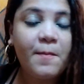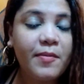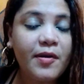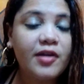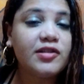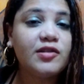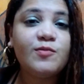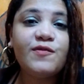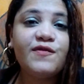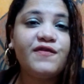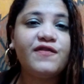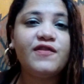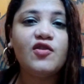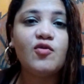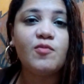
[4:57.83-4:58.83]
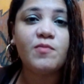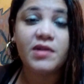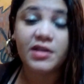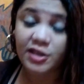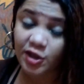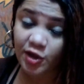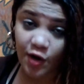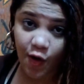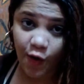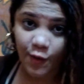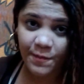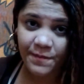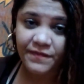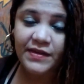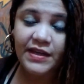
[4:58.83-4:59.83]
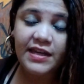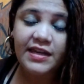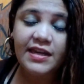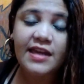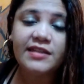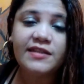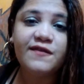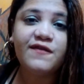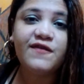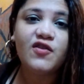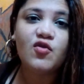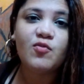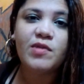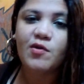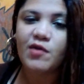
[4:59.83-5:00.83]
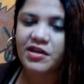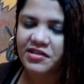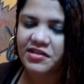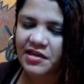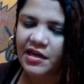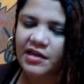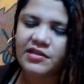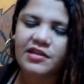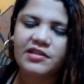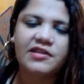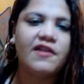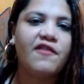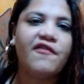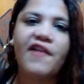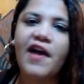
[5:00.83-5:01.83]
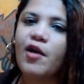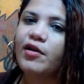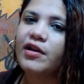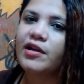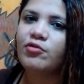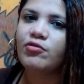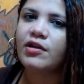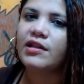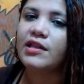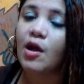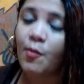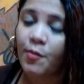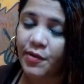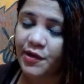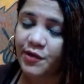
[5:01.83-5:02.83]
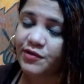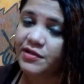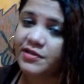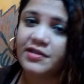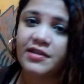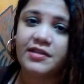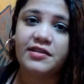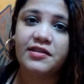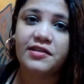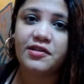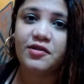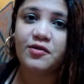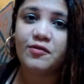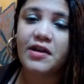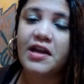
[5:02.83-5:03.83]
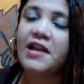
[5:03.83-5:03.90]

Próximo filme: Draw. E esse filme eu achei que já tinha falo aqui no canal, porque eu já tinha assistido